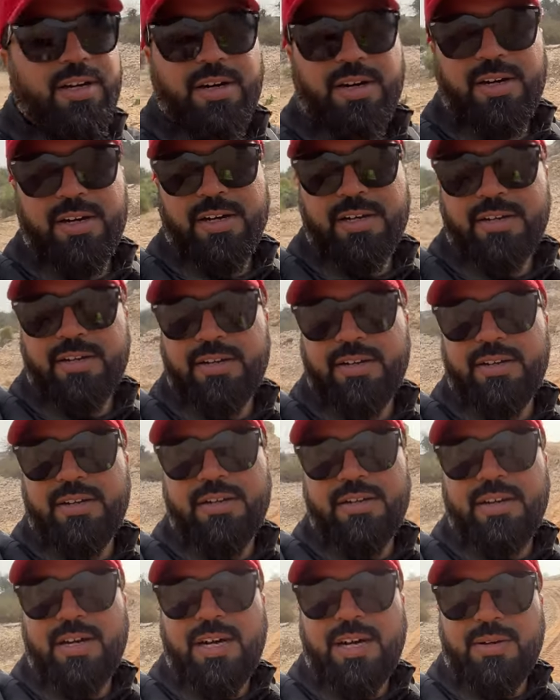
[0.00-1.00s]
और
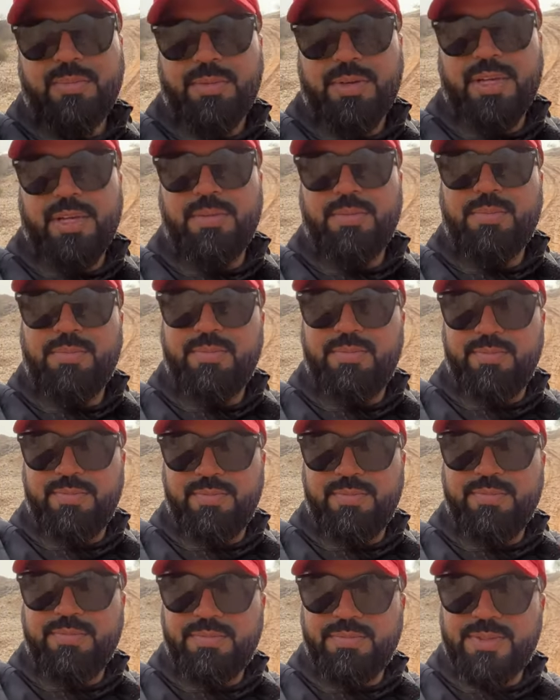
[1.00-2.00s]
आपके
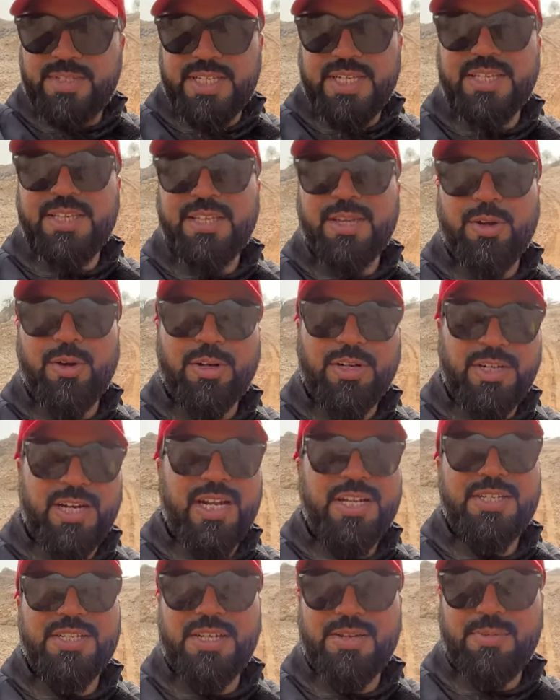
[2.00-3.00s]
सिंध के और
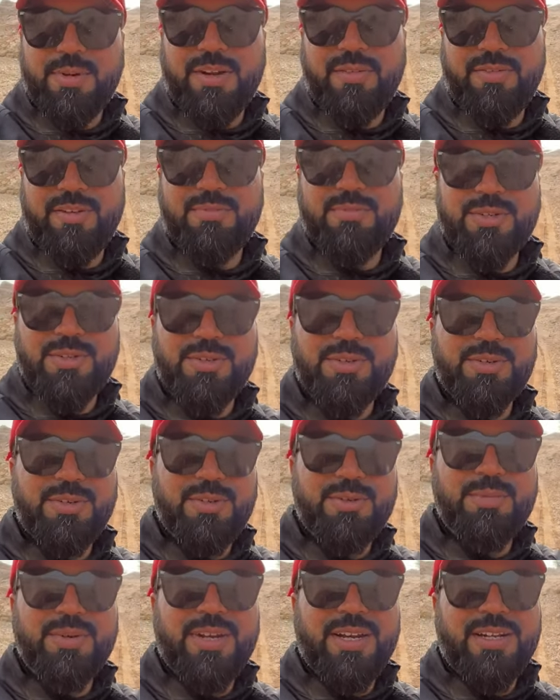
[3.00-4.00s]
कराची के बड़े फेमस
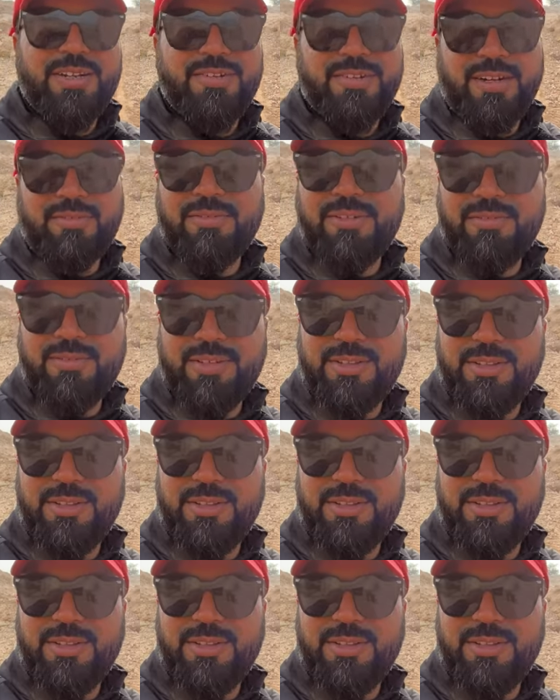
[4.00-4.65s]
यूट्यूबर हैं ट्रैवल विद